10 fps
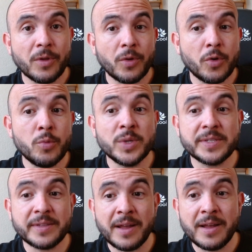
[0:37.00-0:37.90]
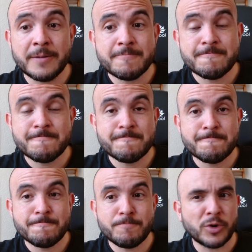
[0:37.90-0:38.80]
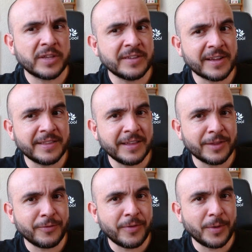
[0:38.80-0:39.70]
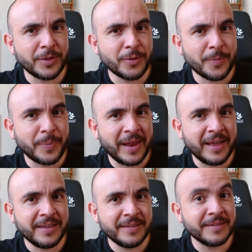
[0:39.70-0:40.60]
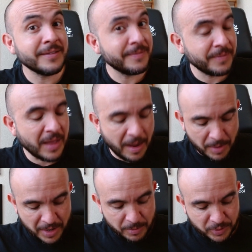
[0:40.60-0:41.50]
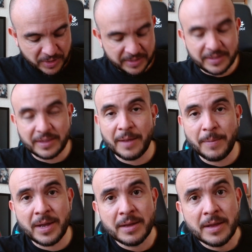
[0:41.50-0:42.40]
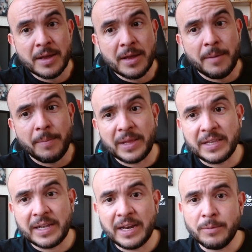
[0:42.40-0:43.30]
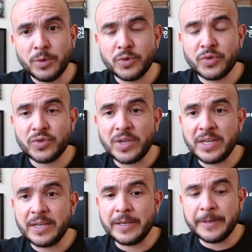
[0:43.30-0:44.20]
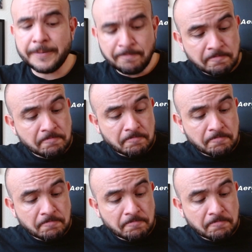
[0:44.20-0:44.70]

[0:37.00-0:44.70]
cómo está, por qué es el candidato favorito de Peláez, hablaremos de este tema, platicaremos... Eh,